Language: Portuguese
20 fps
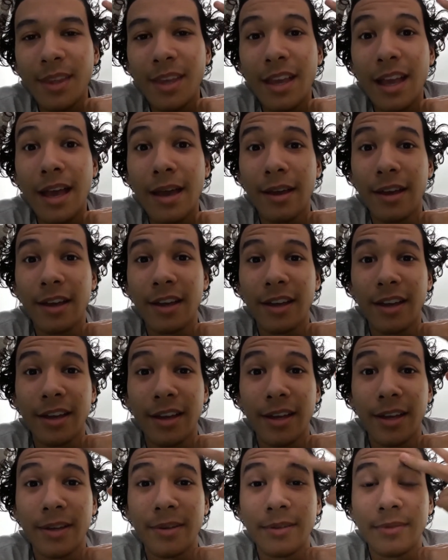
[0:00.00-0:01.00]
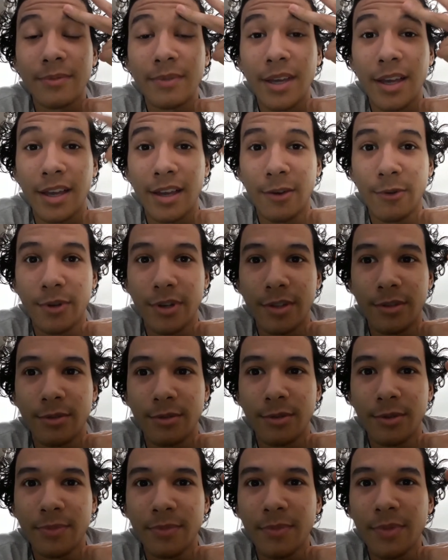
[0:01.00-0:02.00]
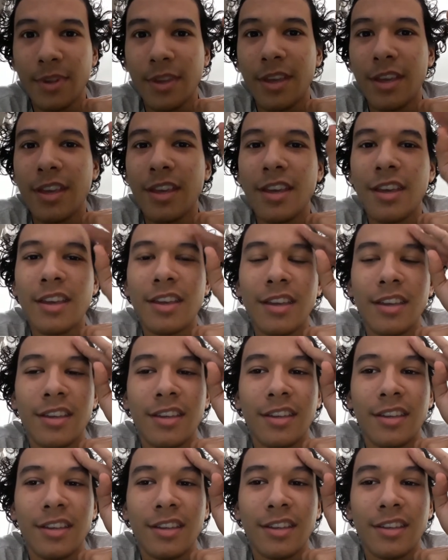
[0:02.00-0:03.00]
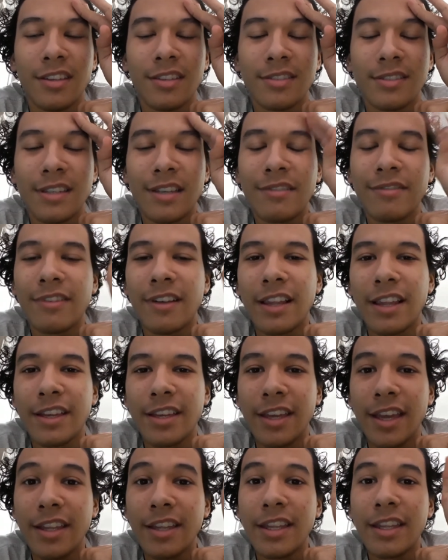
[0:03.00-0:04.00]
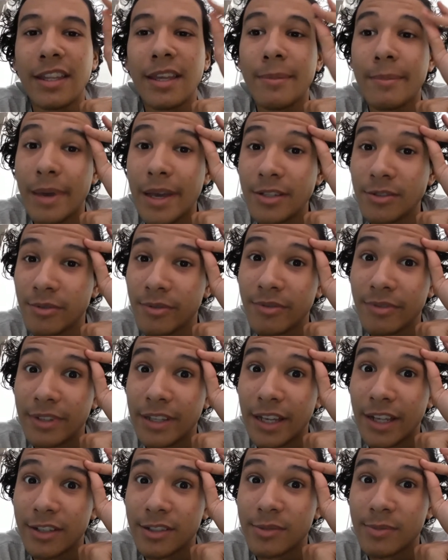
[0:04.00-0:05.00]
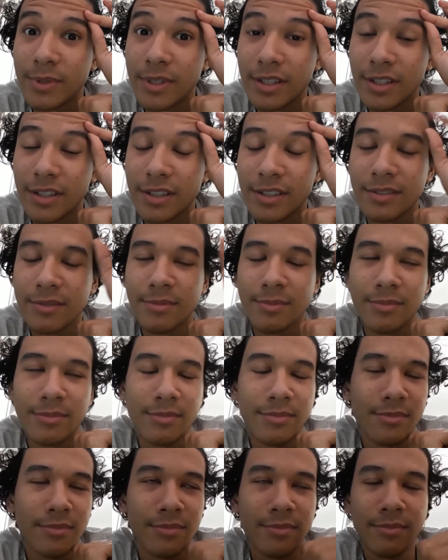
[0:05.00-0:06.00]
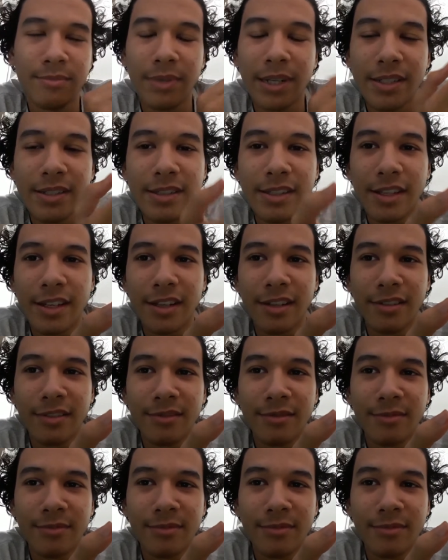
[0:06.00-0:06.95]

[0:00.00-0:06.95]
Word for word: a, a Gal Gadot e sem falar que ainda tem mais convidados para serem